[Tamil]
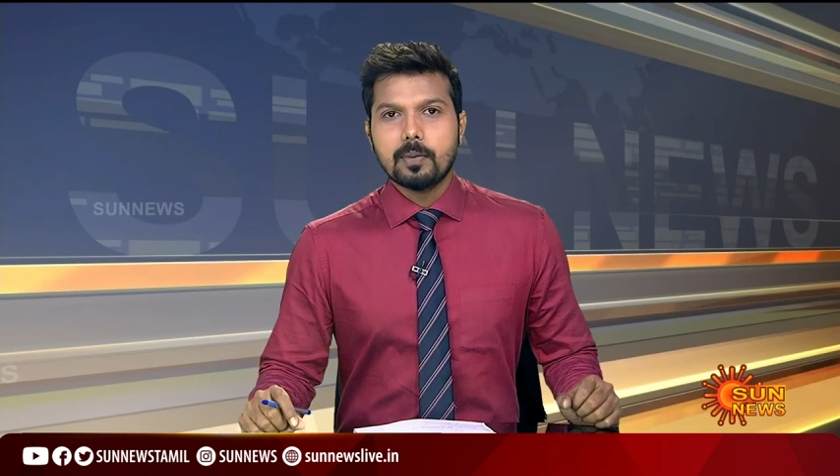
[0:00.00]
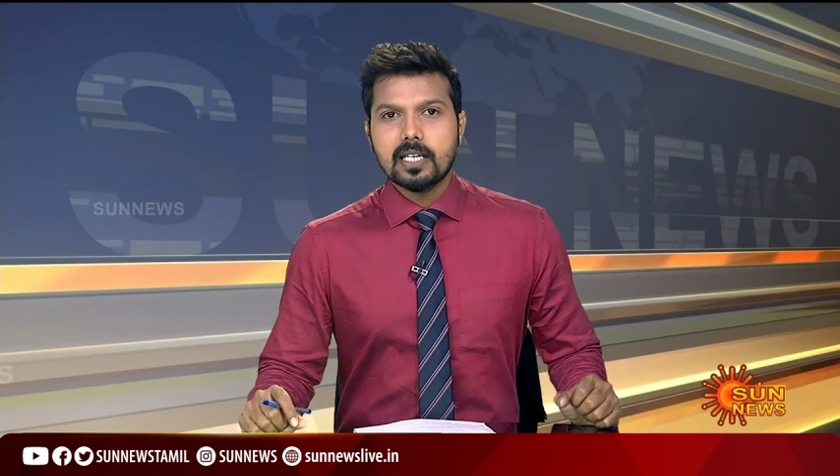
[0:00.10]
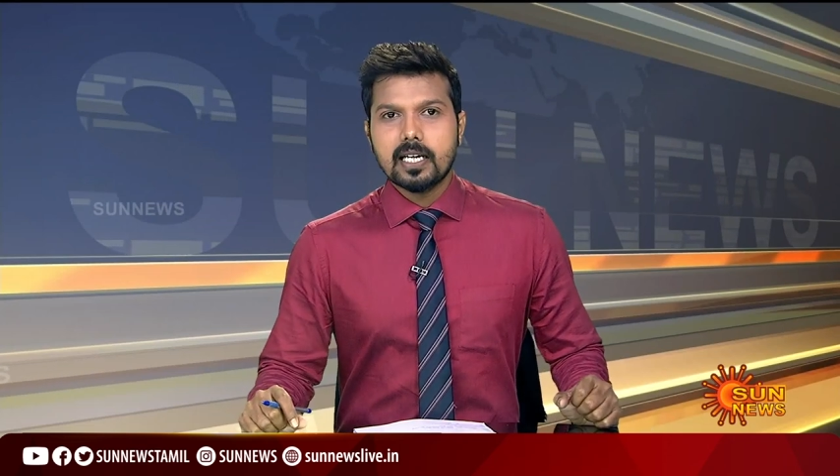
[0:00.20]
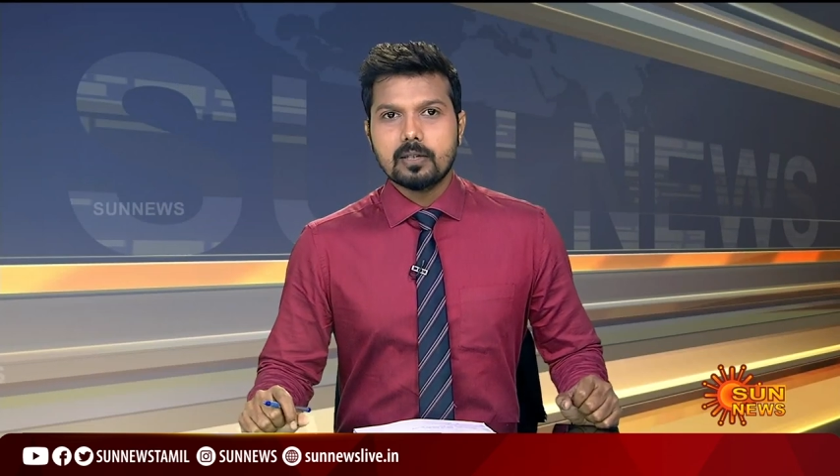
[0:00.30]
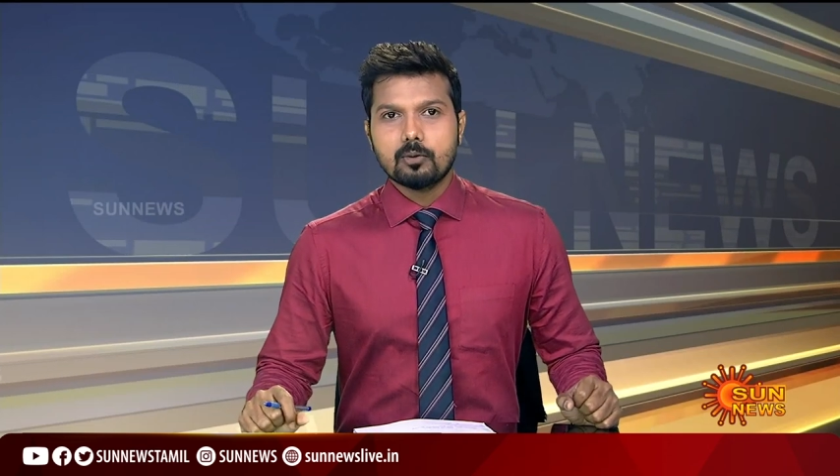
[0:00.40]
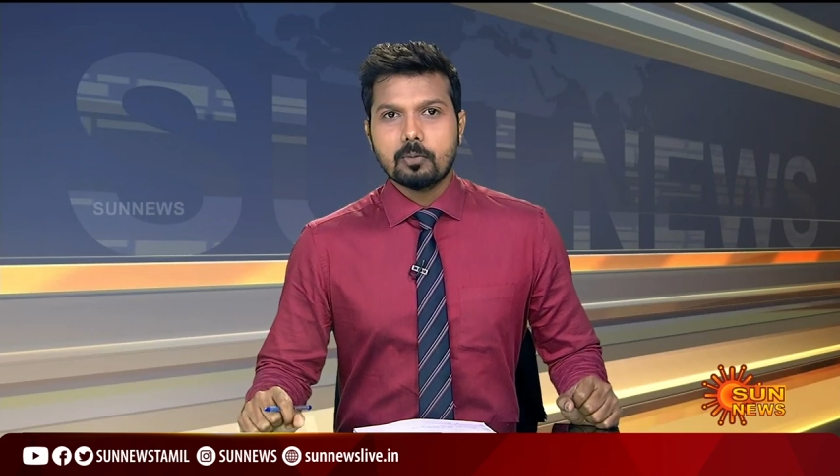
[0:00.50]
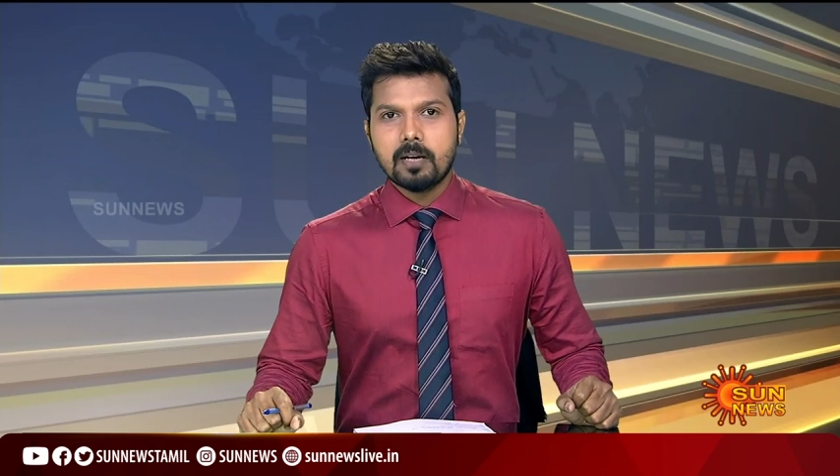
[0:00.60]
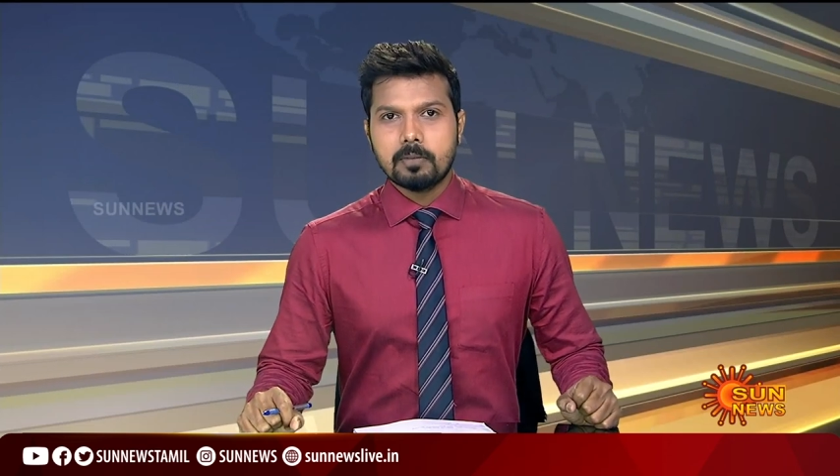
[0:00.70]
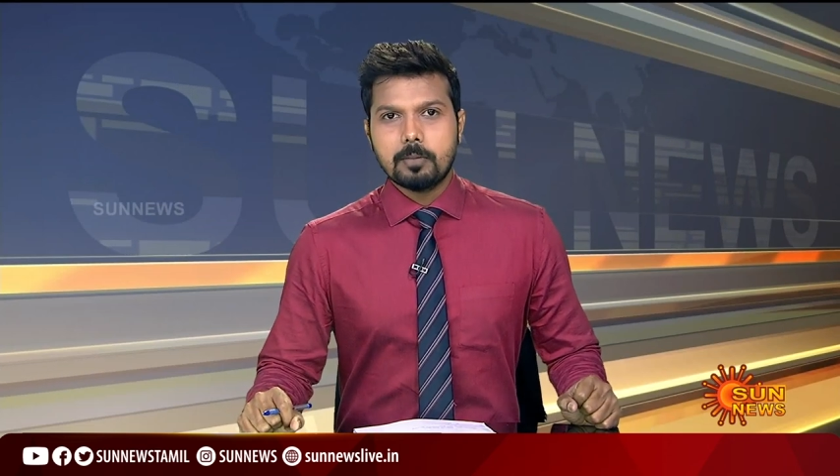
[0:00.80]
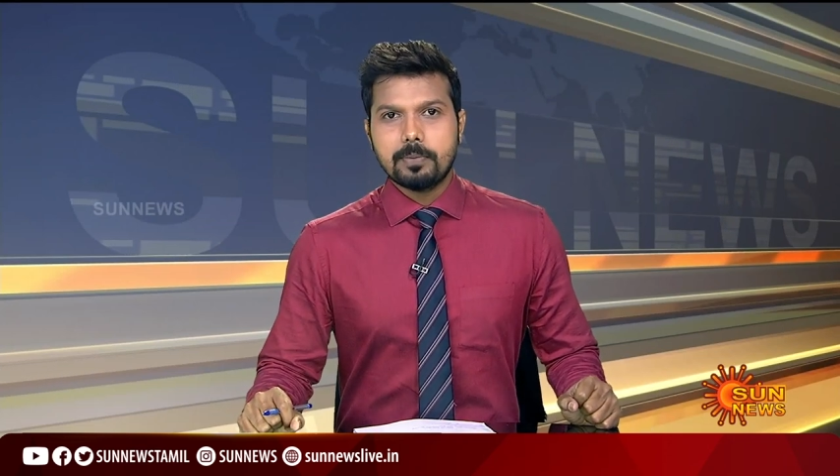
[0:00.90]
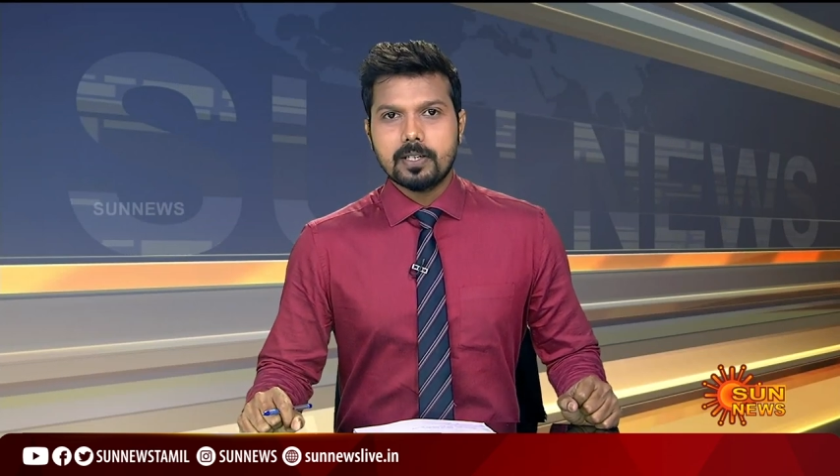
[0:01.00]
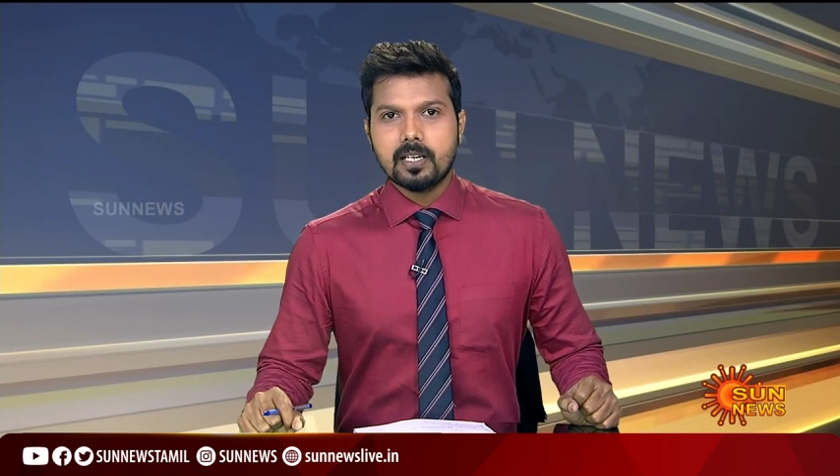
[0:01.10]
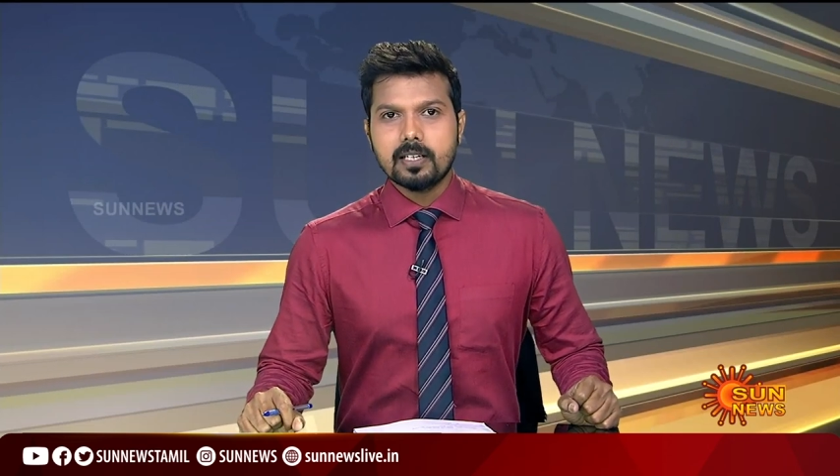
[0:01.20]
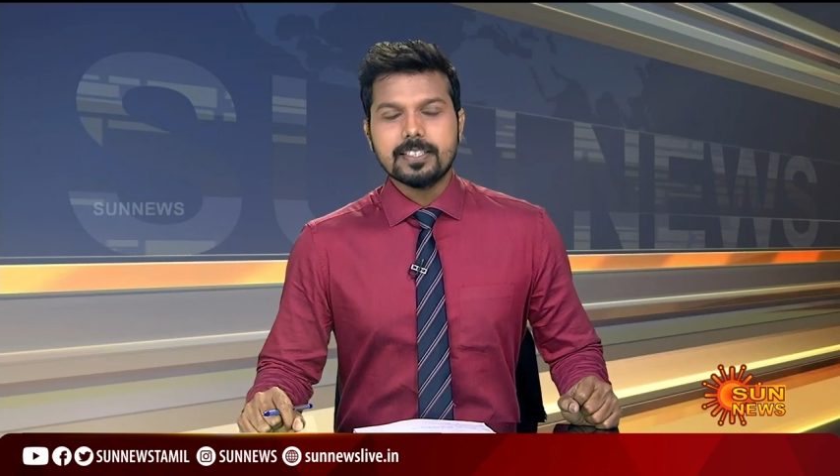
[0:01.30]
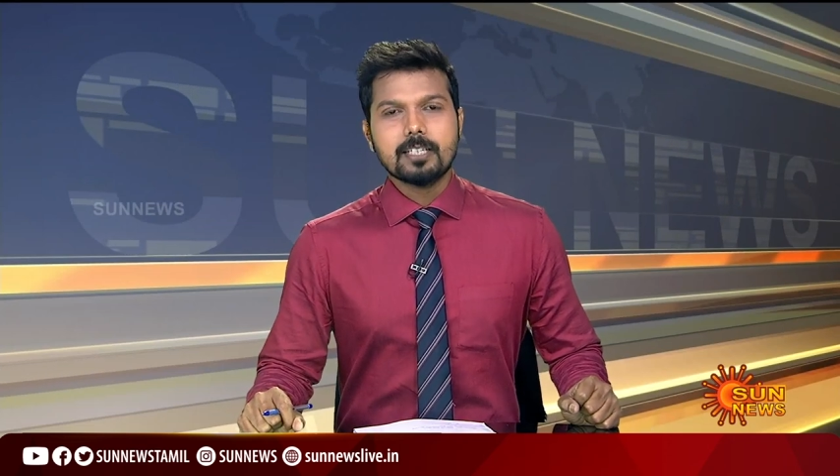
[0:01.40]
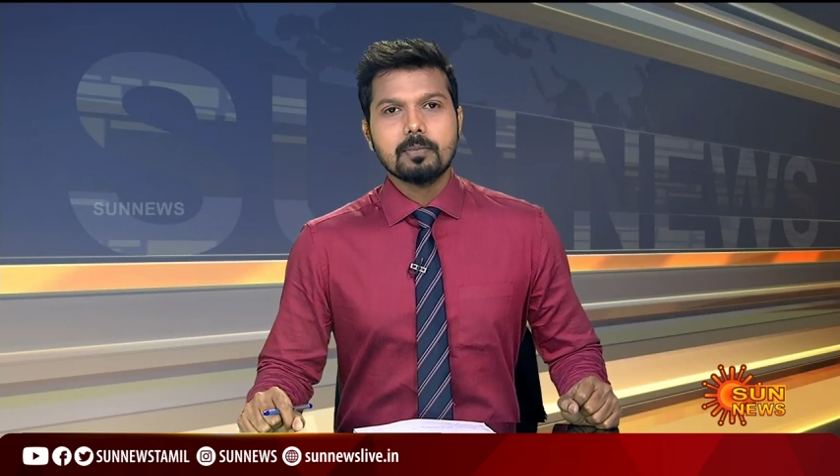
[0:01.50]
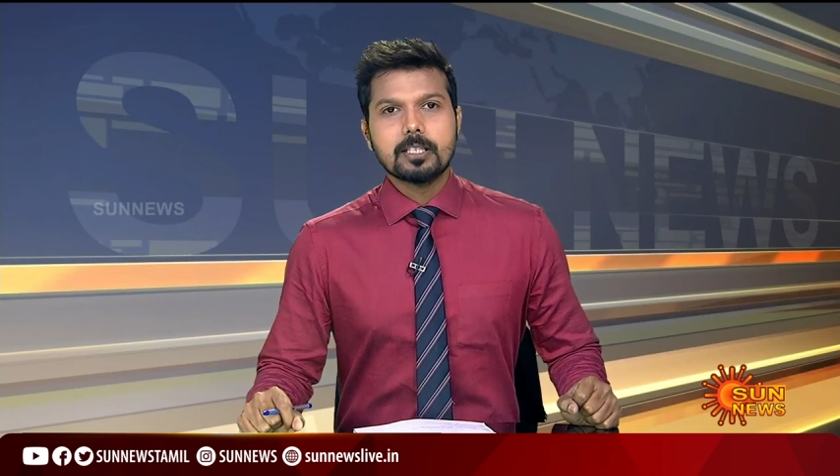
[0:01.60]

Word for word: அறுபதாயிரம் ரூபாய் மதிப்பீட்டில்